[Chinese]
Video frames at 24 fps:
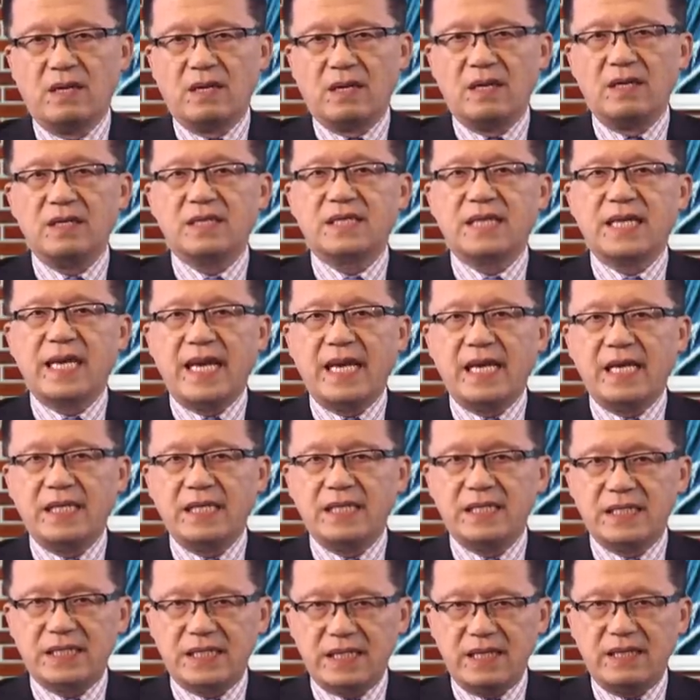而
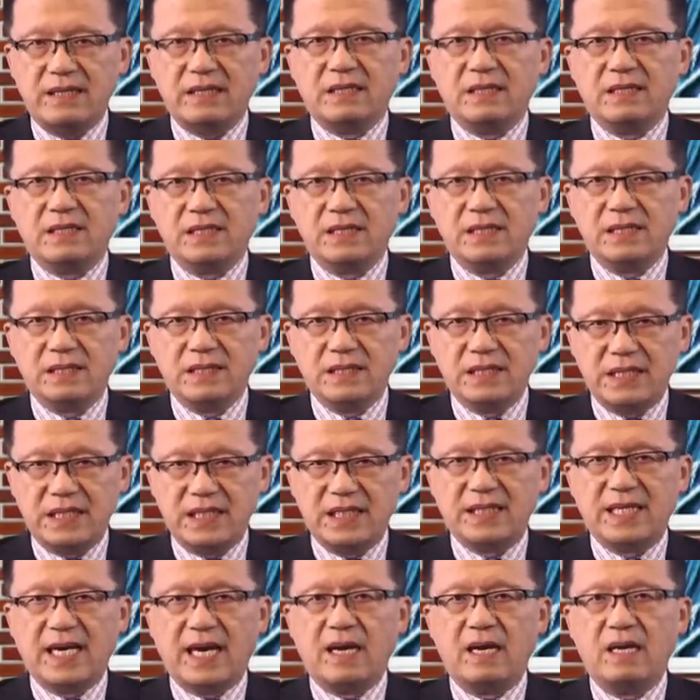电信
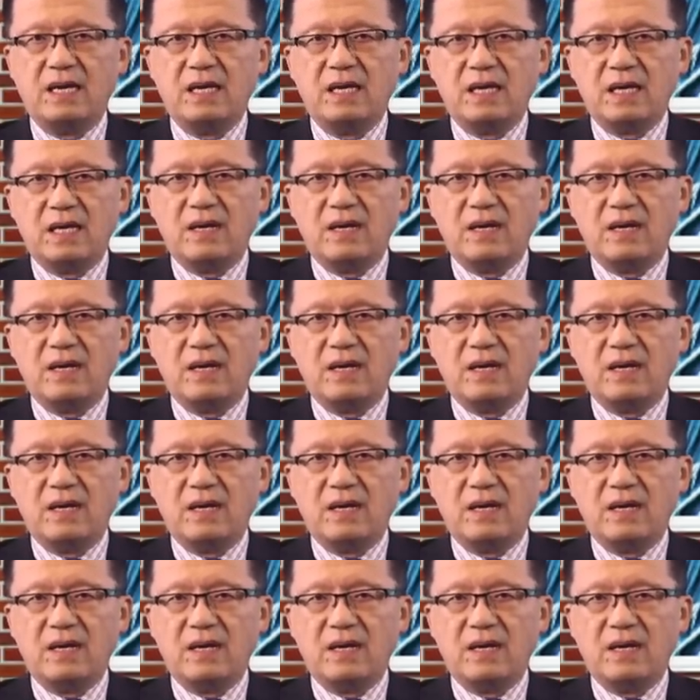欺诈。